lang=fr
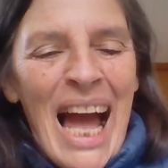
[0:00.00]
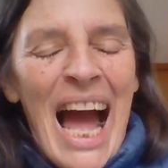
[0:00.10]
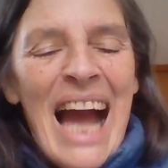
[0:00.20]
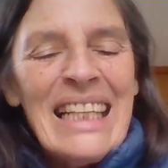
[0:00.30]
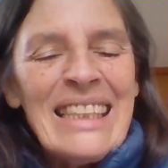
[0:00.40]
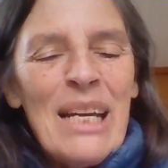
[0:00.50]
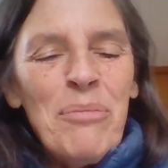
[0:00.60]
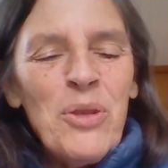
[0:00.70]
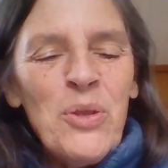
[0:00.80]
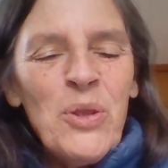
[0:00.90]

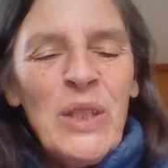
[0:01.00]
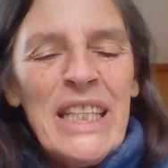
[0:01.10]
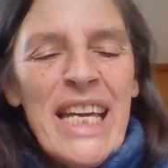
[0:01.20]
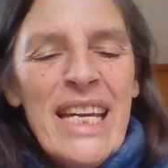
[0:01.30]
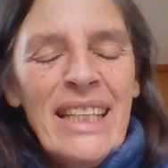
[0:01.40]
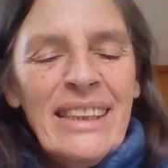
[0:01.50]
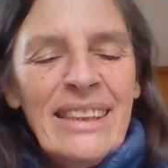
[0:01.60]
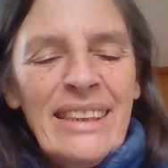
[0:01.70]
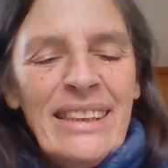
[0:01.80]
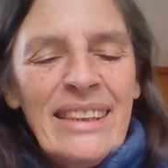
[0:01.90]
Accepte ce qui est.
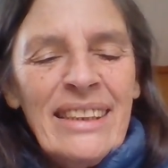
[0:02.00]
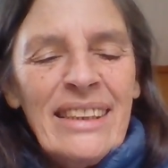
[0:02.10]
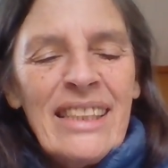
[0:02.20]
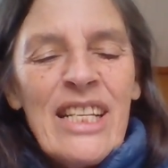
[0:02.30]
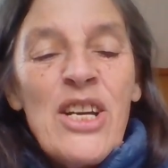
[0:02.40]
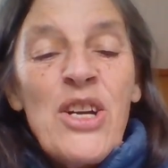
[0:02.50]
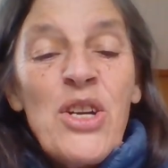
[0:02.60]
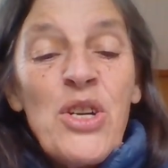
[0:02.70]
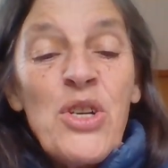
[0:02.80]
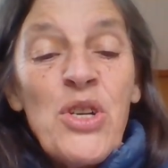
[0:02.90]

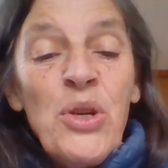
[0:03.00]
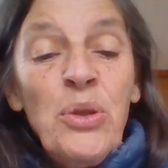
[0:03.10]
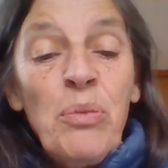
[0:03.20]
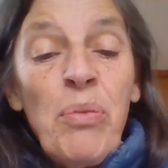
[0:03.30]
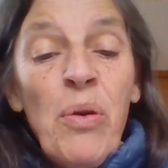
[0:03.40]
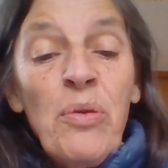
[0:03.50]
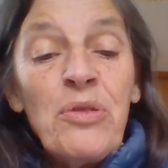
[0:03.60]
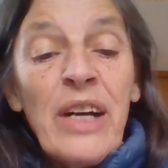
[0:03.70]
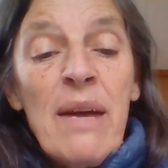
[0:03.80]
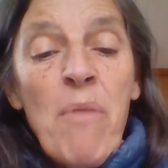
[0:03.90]
Je ne peux
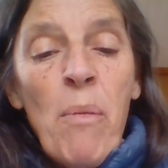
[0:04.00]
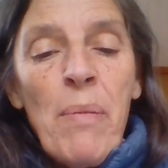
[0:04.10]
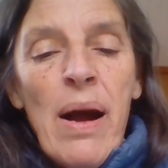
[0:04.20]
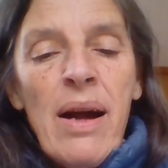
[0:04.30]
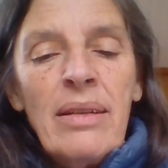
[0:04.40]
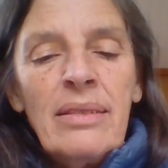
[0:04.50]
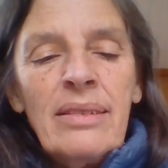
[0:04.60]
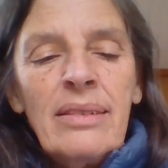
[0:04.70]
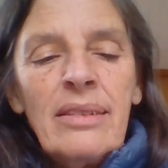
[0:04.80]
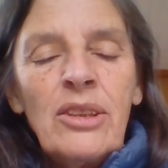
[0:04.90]
vraiment pas.
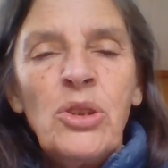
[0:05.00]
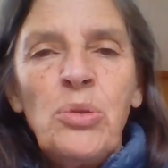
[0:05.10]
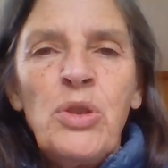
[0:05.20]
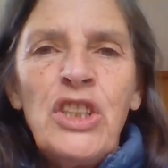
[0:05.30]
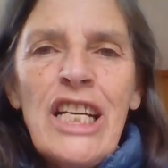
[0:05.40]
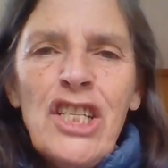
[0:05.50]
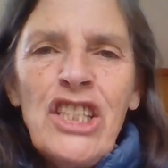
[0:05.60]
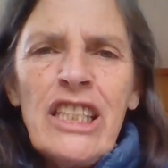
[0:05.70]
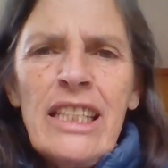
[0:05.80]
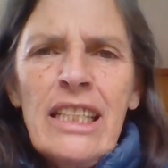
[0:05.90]
Je suis
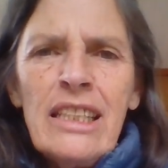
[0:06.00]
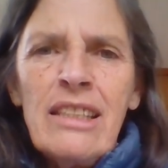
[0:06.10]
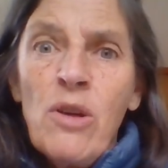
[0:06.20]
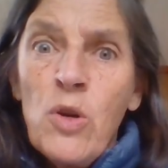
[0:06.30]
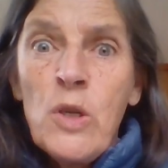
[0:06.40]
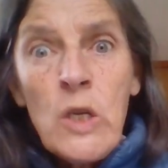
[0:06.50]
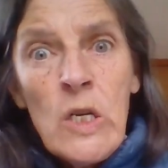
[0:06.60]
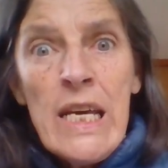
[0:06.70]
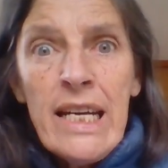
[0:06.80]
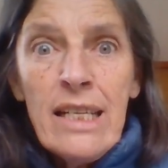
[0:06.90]
agitée et en
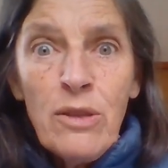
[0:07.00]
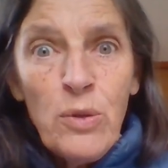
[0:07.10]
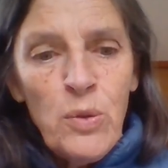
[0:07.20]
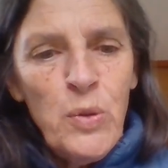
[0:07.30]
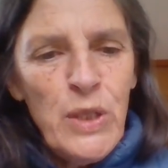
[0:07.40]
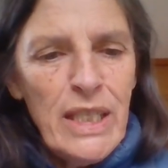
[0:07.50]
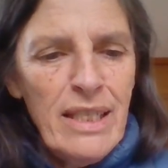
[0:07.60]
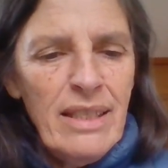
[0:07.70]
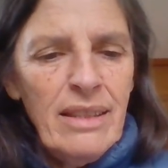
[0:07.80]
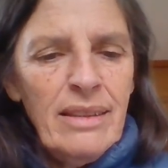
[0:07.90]
colère à ce sujet.
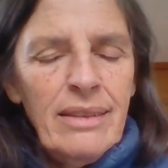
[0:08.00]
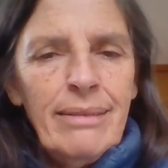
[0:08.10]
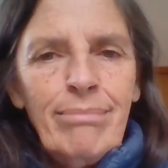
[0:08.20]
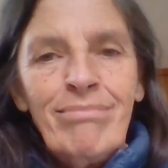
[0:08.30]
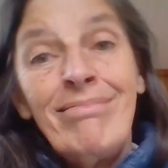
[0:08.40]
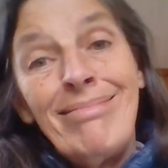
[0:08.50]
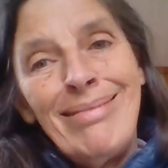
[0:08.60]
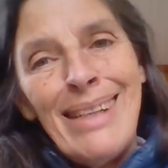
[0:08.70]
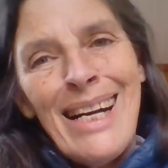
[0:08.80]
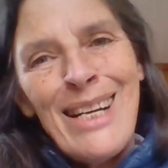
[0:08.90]

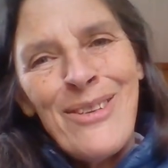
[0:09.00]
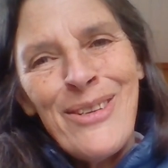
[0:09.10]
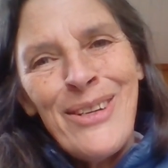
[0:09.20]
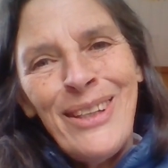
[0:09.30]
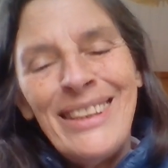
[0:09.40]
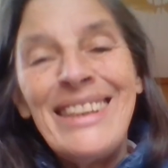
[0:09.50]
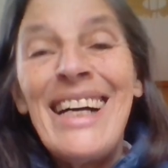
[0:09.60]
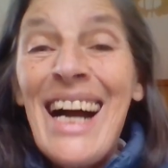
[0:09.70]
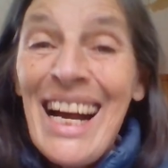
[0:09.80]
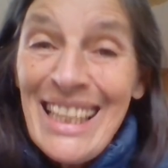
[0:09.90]
Alors,
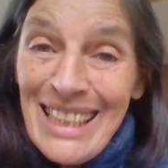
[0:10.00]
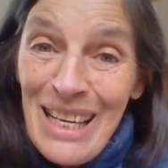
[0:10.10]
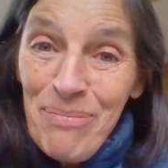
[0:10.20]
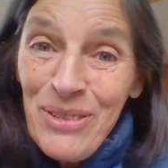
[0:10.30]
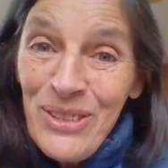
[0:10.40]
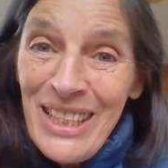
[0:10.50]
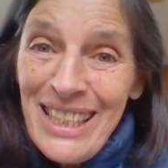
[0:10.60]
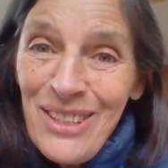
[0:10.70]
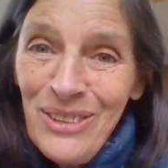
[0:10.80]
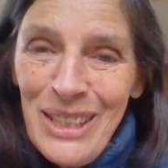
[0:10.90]
accepte ces
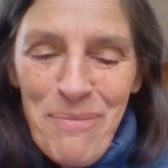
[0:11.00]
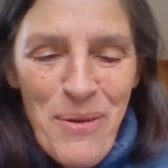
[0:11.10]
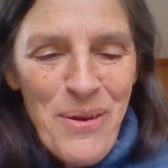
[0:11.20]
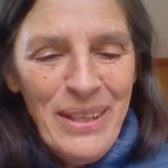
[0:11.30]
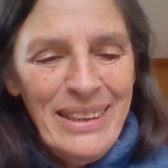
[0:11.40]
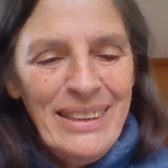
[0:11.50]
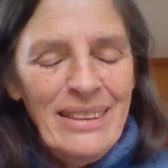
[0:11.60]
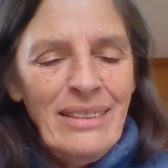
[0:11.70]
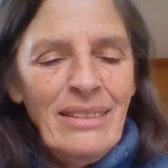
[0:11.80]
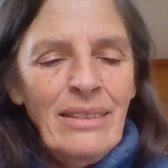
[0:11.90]
sentiments.
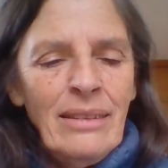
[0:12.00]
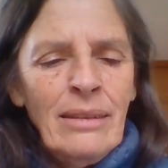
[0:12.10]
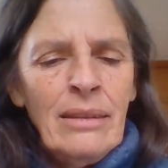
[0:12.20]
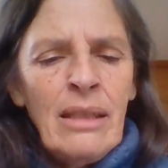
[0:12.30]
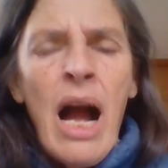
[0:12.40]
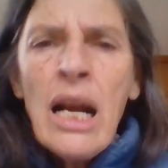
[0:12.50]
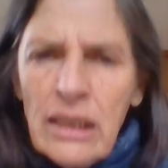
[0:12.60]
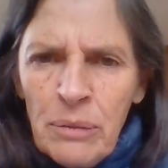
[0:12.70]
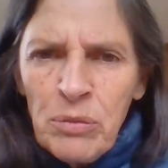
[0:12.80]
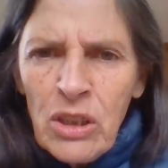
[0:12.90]

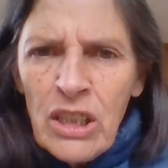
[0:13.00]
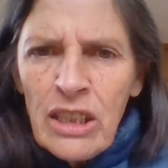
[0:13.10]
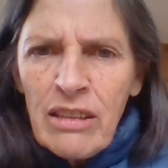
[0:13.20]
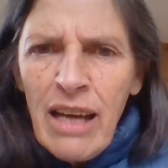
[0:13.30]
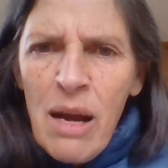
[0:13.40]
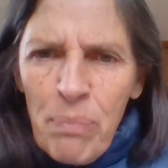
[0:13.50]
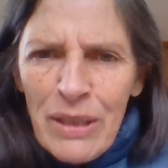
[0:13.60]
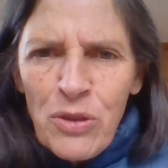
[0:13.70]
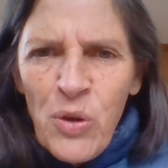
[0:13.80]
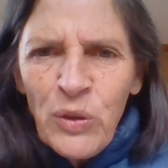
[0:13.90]
Accepter d'être
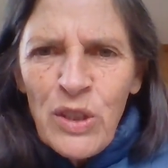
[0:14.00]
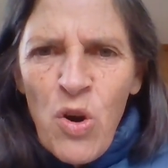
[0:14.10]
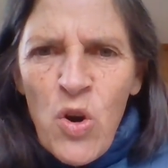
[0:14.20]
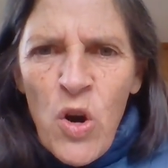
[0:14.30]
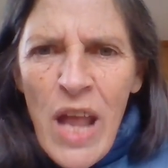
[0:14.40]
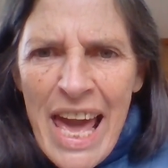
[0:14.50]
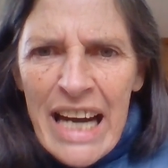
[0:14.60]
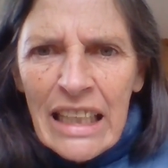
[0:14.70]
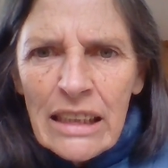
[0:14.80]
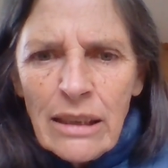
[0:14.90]
impatiente et en
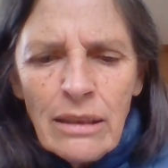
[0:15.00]
colère.